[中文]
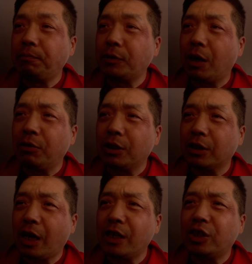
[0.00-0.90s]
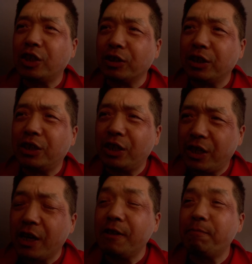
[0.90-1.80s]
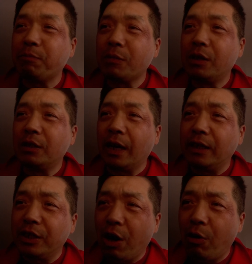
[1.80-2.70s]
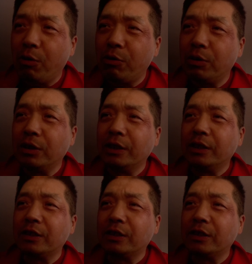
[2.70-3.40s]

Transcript: 然后呢，他也请一些人来聊，